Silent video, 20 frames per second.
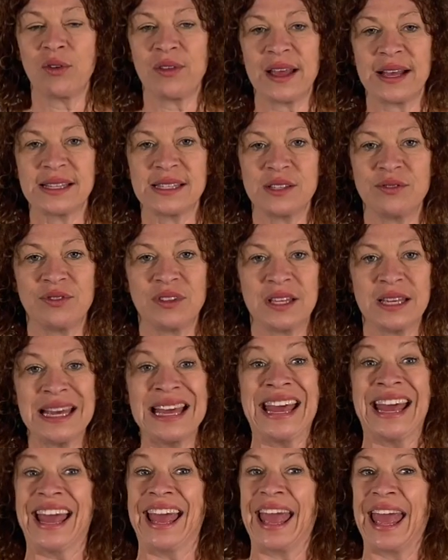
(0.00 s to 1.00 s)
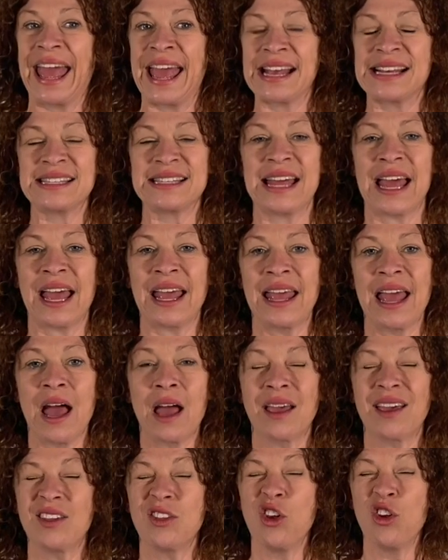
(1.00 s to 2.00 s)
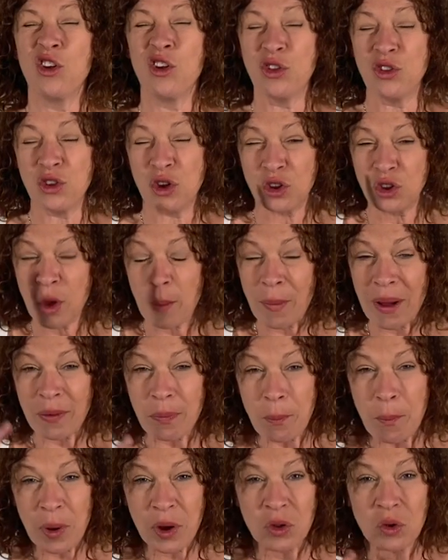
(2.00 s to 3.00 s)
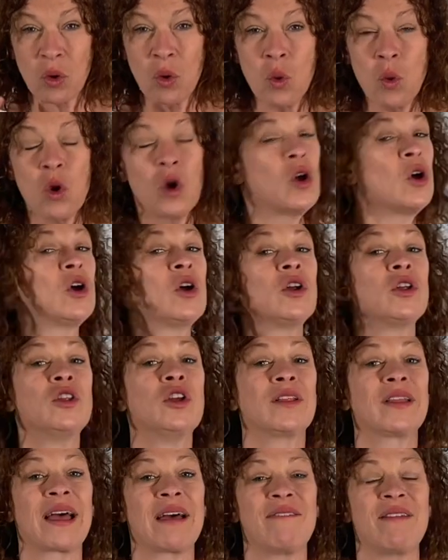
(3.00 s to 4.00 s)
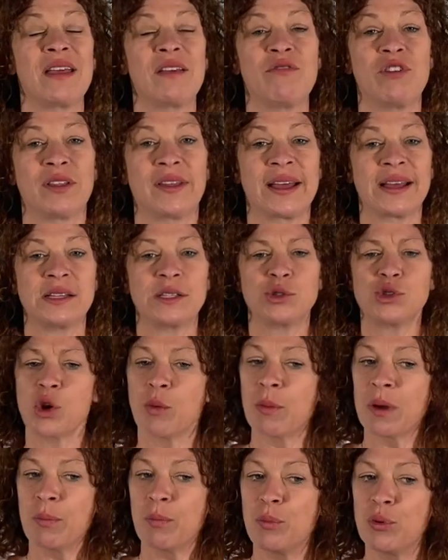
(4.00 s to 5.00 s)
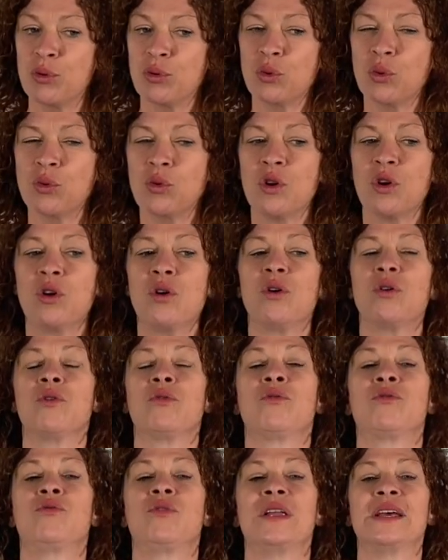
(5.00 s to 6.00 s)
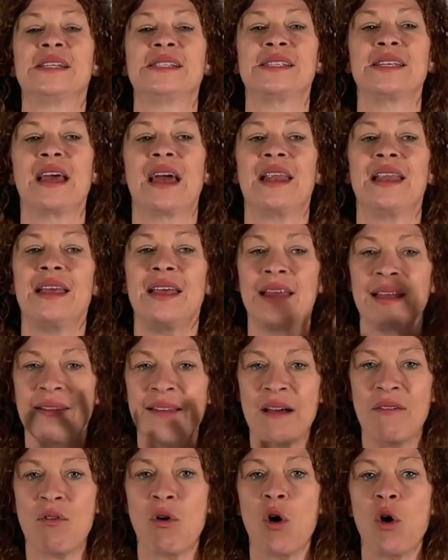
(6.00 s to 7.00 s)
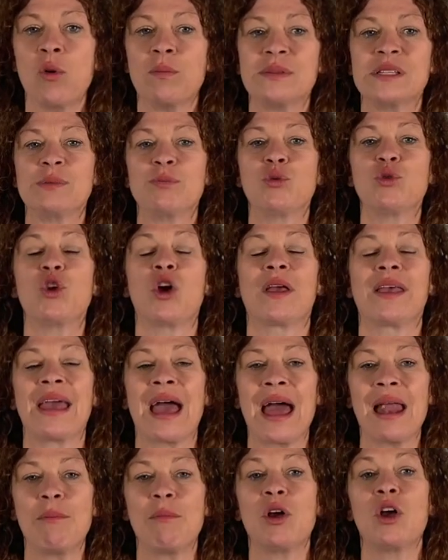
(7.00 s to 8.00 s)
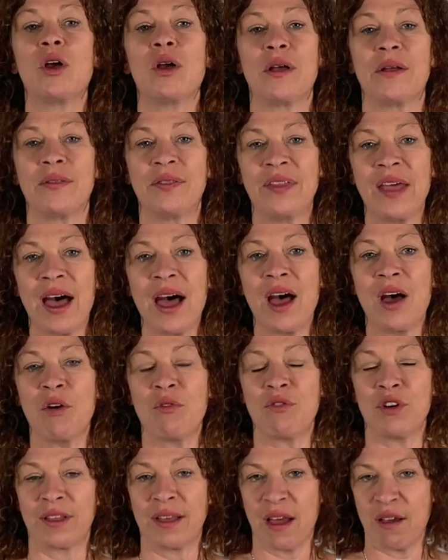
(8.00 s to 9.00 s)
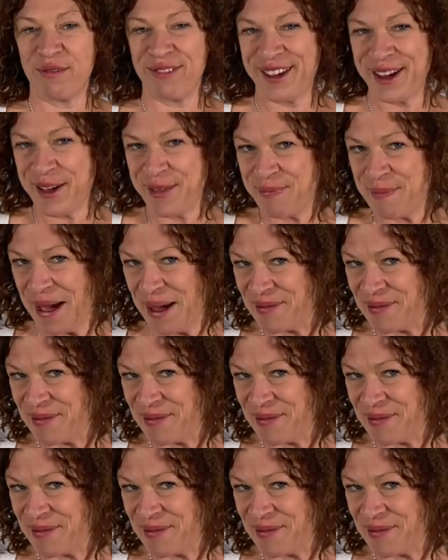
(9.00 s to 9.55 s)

une activité extérieure qui ne demande pas trop de travailler votre intuition, mais plutôt de vous laisser aller et d'avoir un petit peu de calme dans votre environnement.